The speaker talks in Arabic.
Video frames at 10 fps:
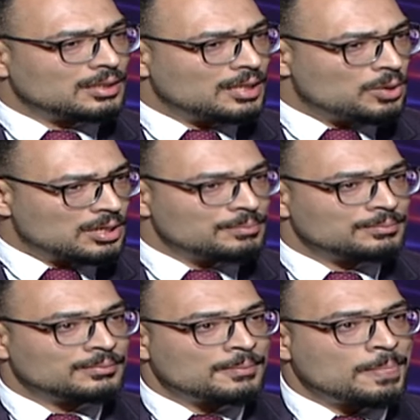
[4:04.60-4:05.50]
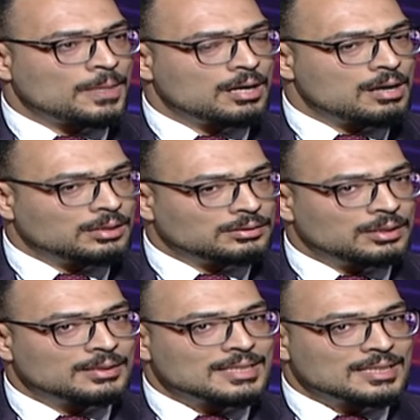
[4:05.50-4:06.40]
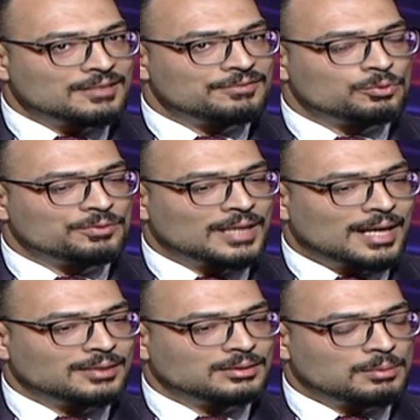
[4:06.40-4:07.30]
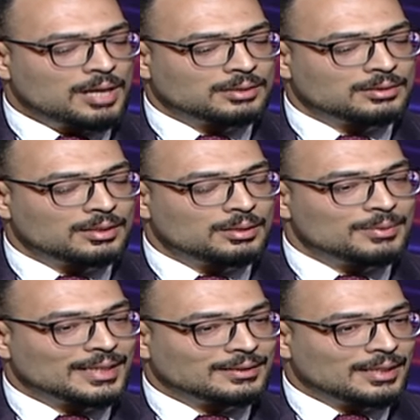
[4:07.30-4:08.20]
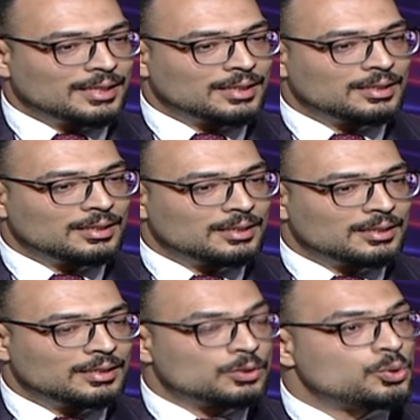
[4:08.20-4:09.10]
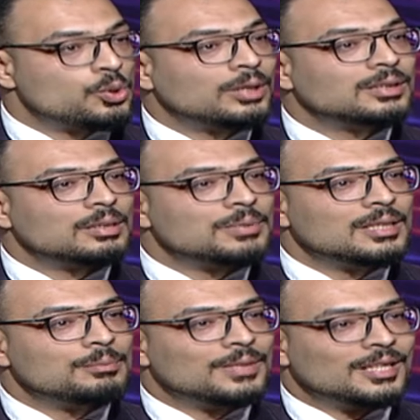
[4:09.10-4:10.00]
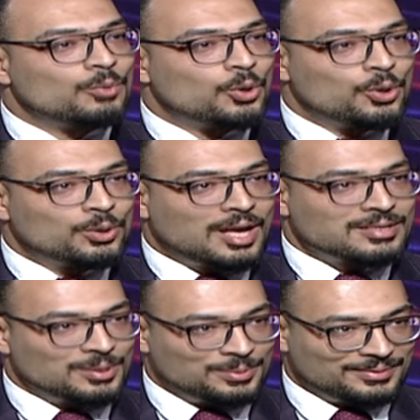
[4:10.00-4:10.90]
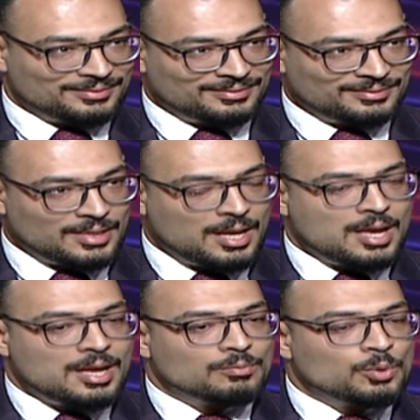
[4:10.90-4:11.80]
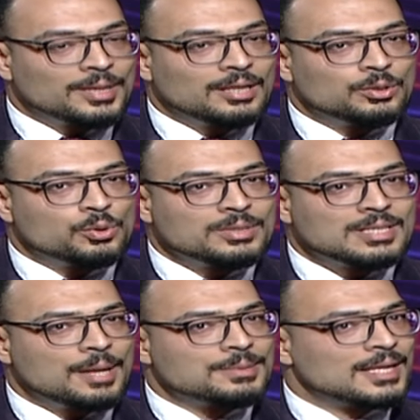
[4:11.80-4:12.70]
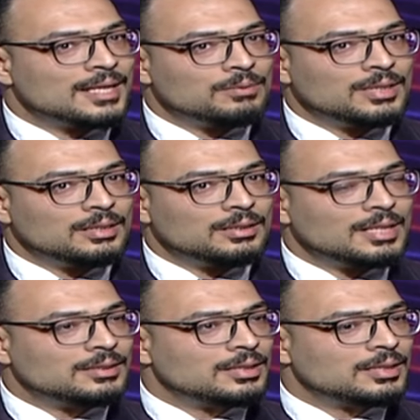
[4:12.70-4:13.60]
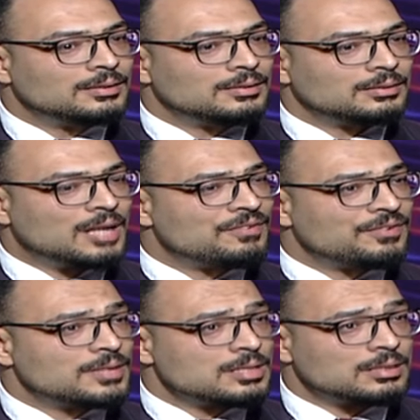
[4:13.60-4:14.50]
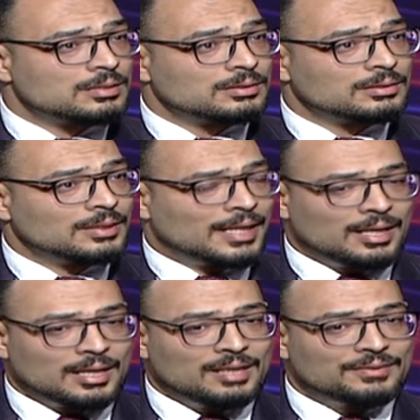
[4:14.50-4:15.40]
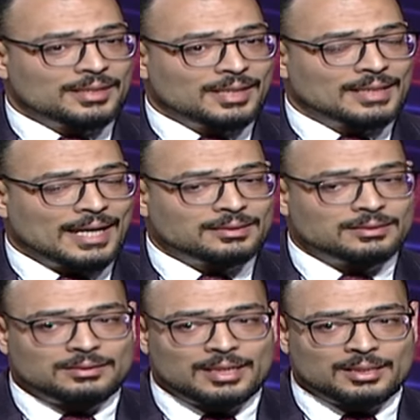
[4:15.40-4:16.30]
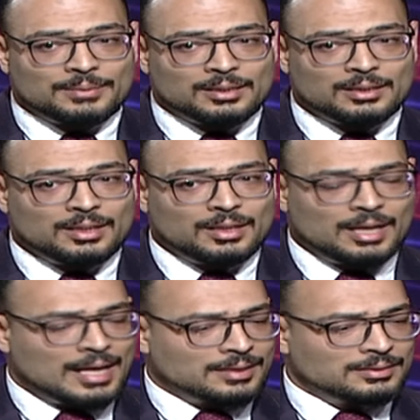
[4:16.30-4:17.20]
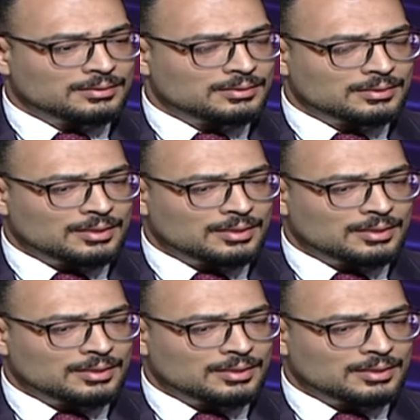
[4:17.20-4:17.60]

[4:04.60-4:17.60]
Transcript: الله ورم جلطه نزيف وفي الحاله دي طبعا بنحتاج آه، آه، الرجوع لطبيب المخ والاعصاب ممكن يكون سبب ثانوي نتيجه ضعف في النظر يعني انا جالي في العياده حد تقريبا قعدت آه،